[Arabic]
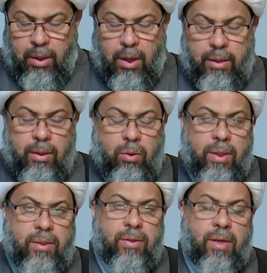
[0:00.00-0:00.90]
انه
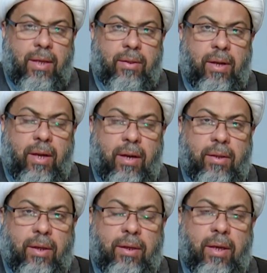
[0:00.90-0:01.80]
الانسان تاره
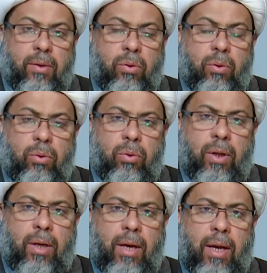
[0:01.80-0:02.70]
يدخل
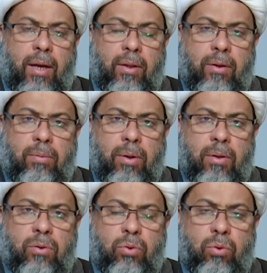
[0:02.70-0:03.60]
الى الارض
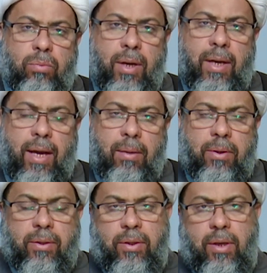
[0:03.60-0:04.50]
المغصوبه لا
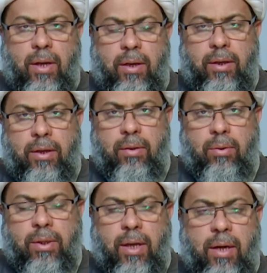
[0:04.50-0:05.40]
باختياره
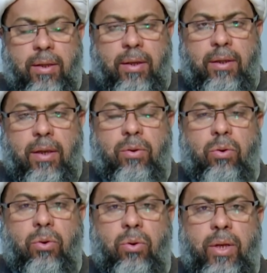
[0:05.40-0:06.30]
وتاره
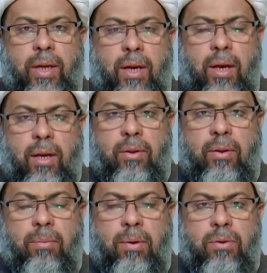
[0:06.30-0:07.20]
يدخل الى الارض
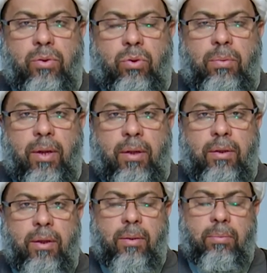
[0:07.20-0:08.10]
المغصوبه
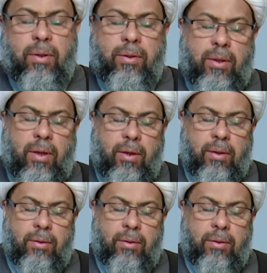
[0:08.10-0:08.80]
باختياره